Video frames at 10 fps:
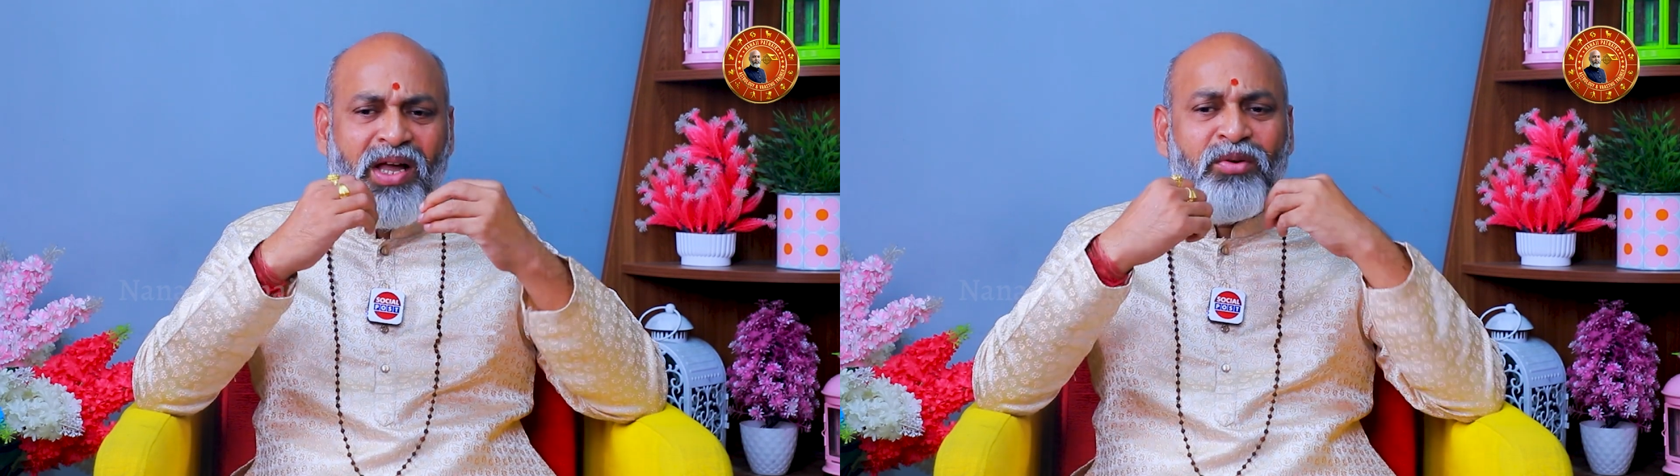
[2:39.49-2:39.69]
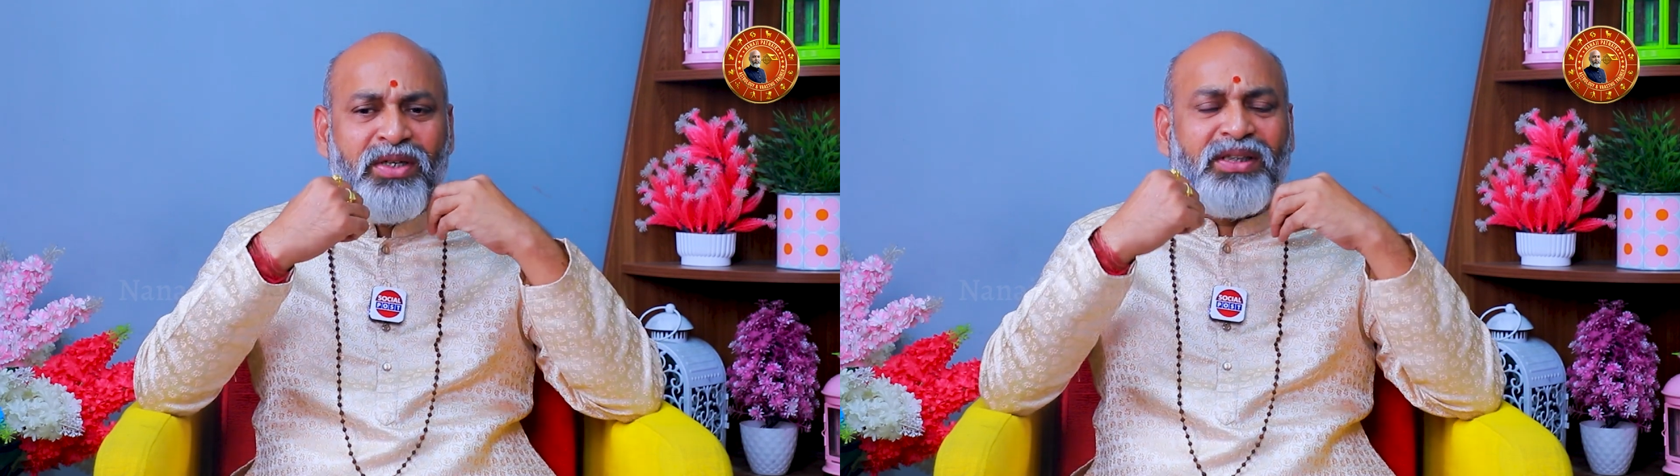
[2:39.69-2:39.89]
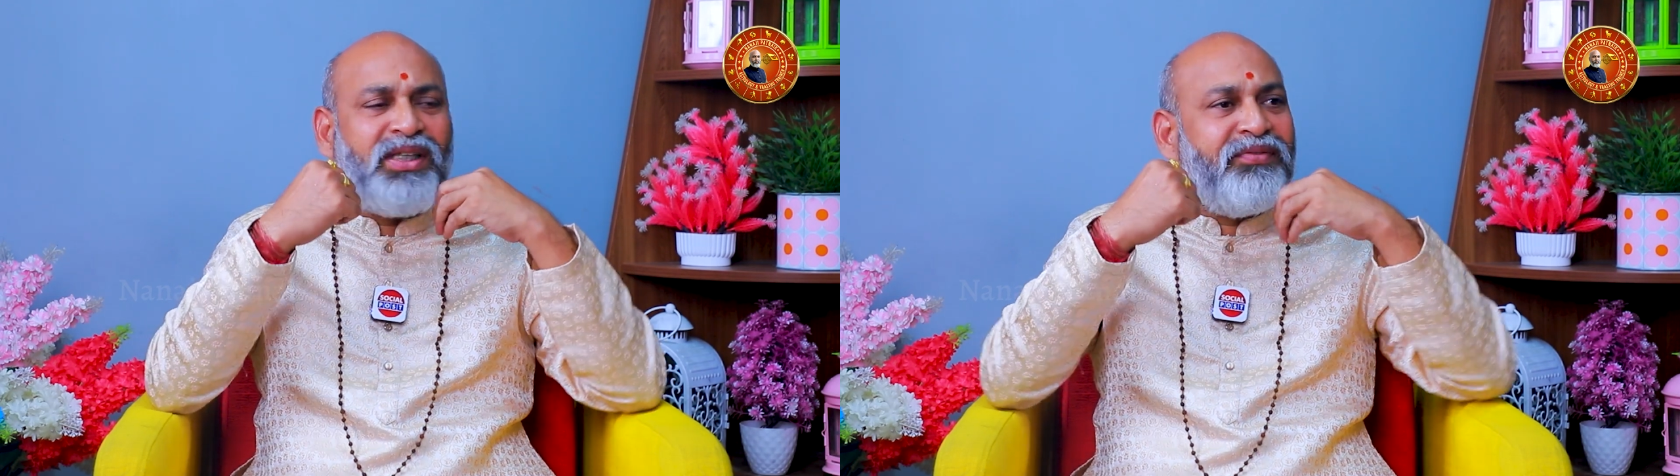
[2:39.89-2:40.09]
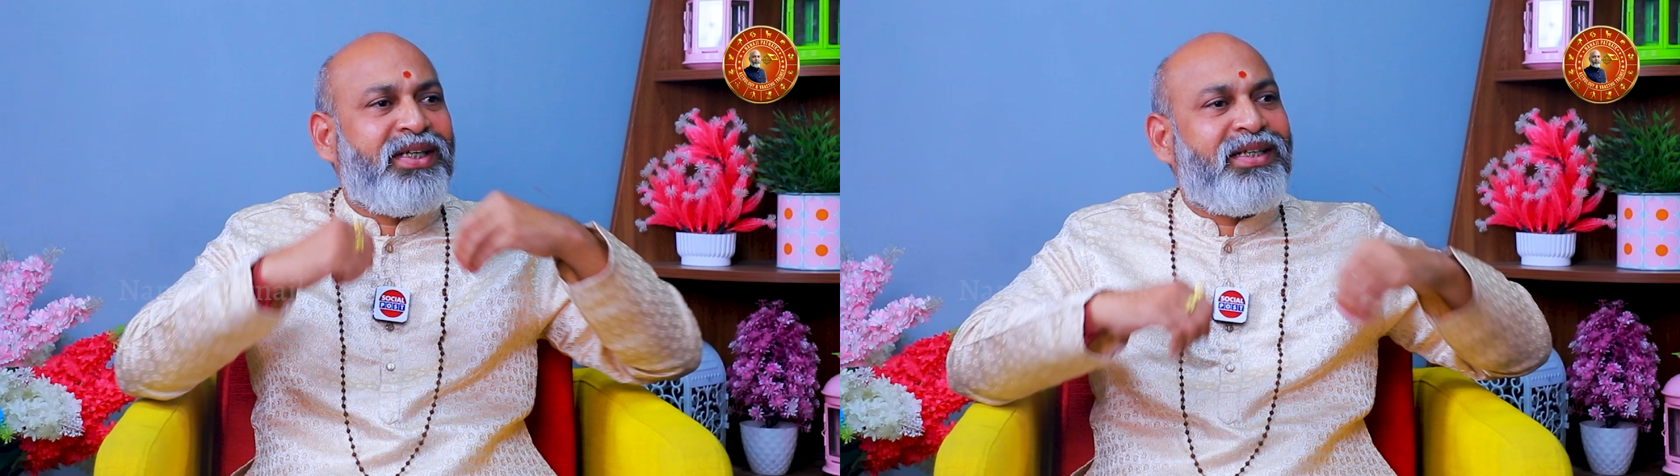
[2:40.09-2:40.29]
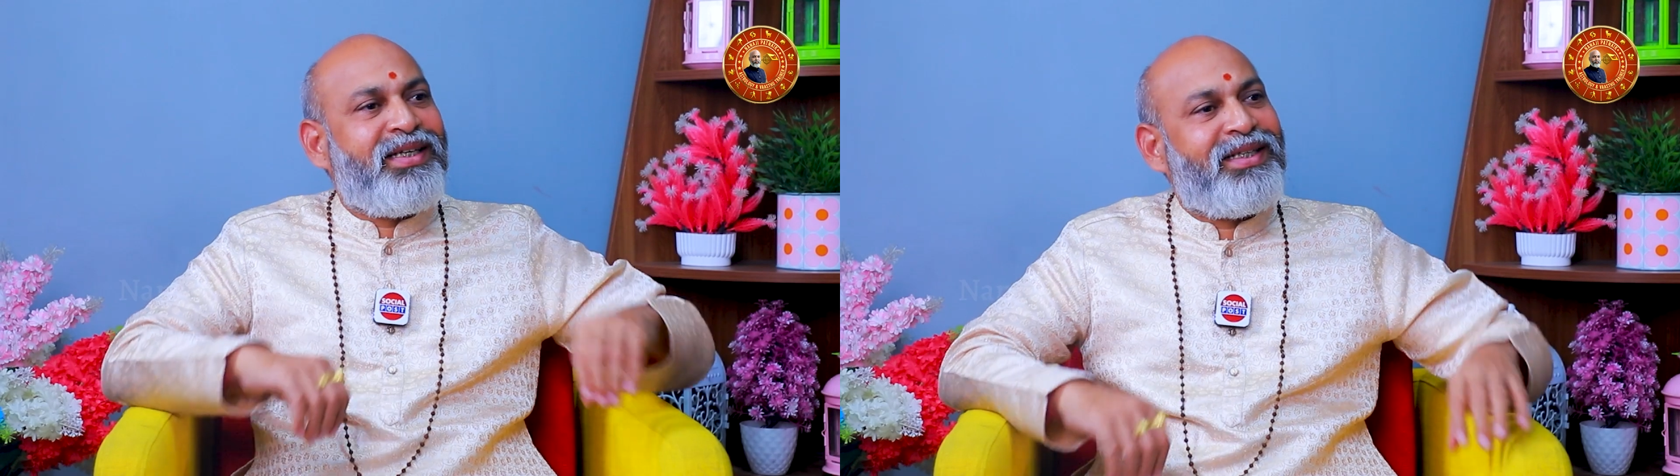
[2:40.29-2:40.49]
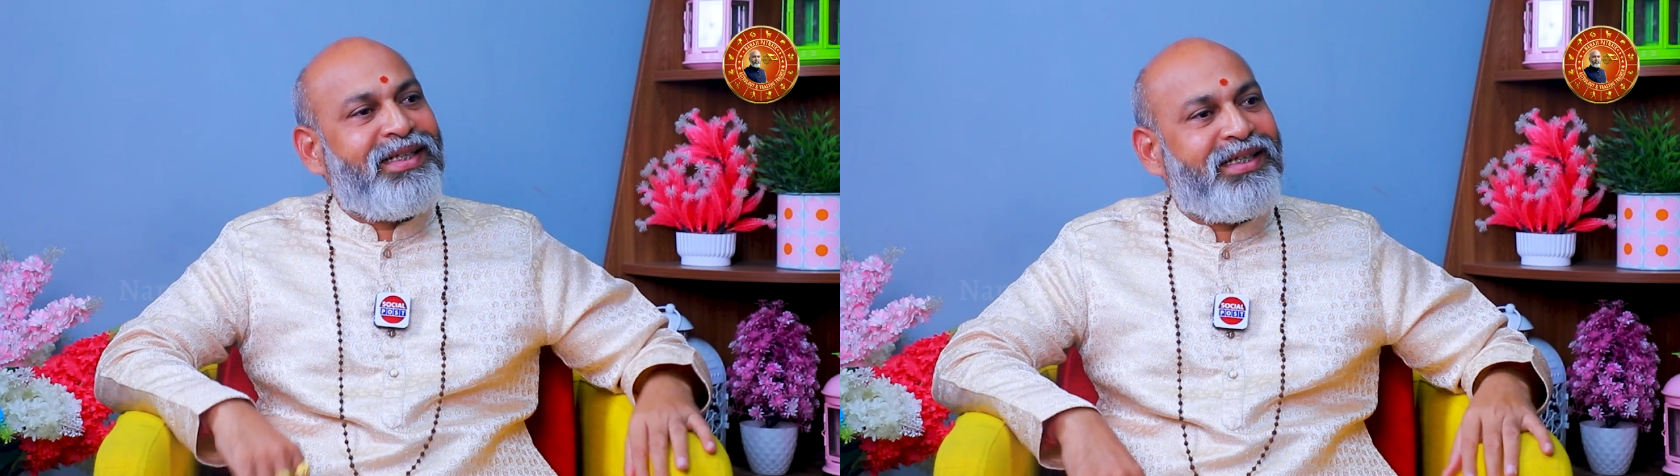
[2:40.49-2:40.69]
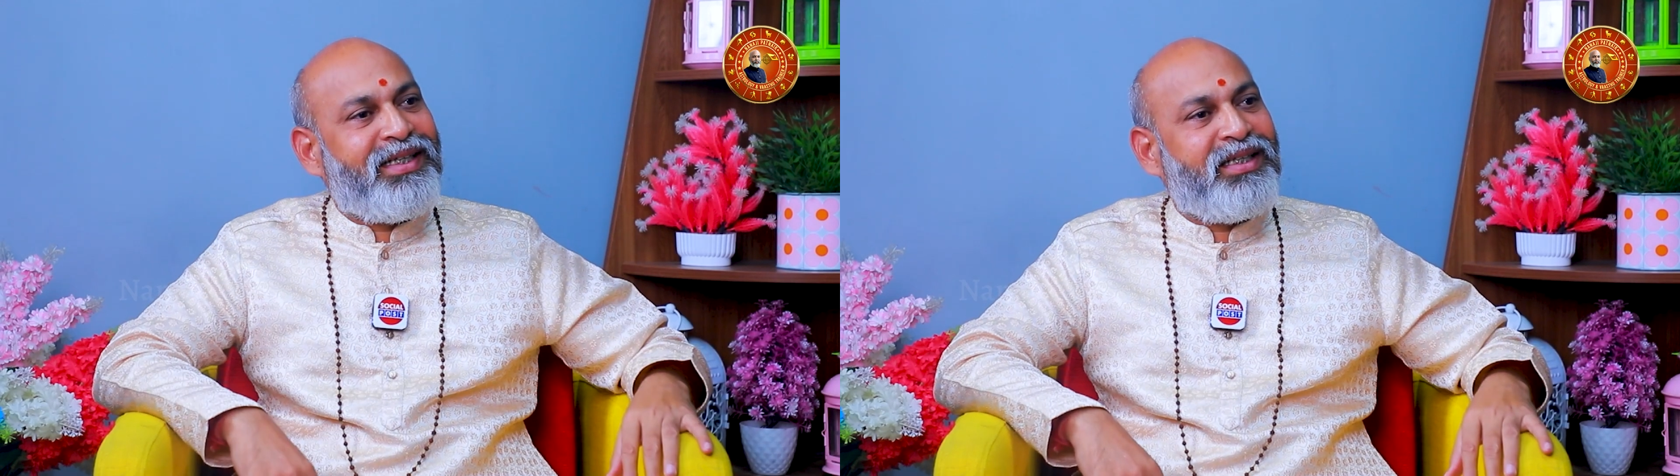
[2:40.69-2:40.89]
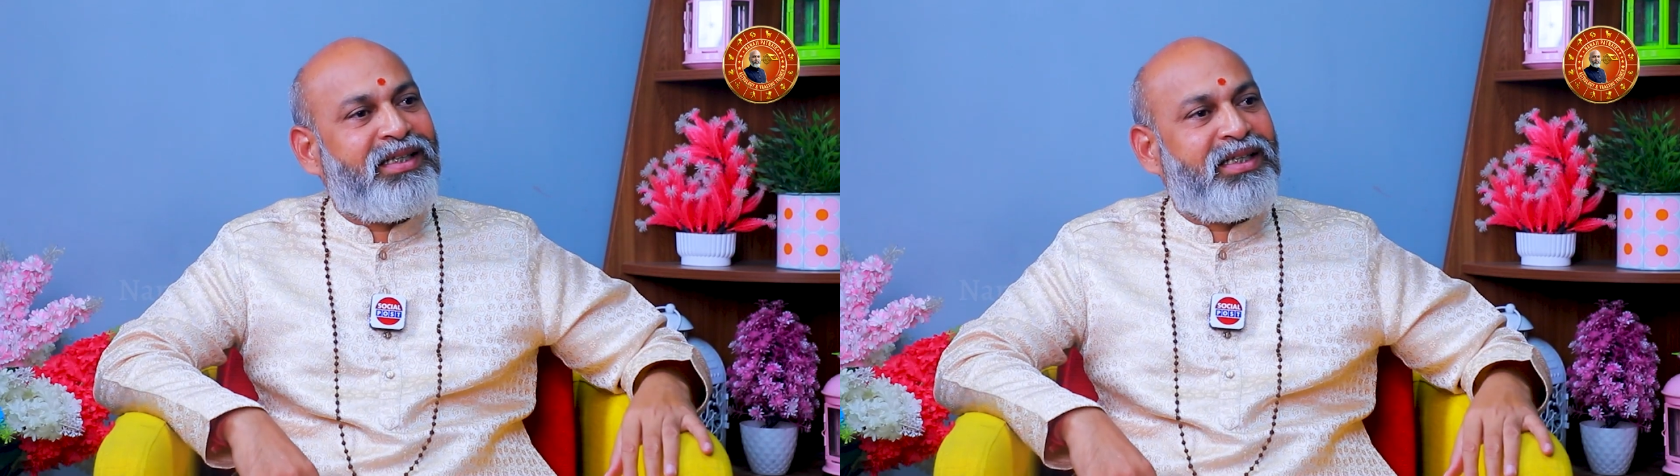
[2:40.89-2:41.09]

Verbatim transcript: అవును ఇంత ఎఫెక్ట్ లేదేంటి